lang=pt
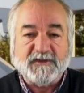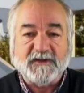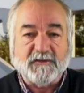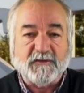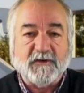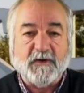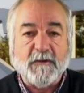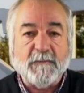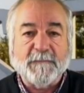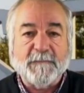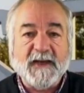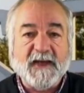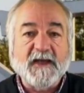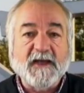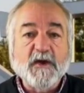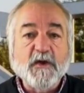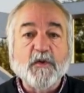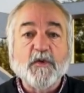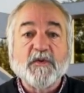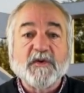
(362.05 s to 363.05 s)
Europa,
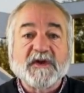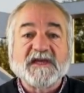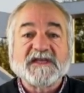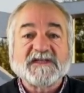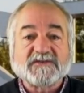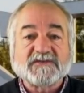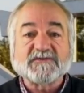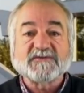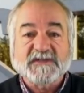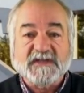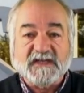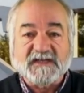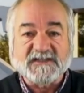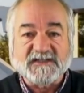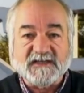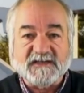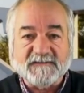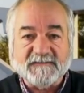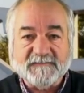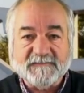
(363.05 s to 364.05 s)
o que isso seja.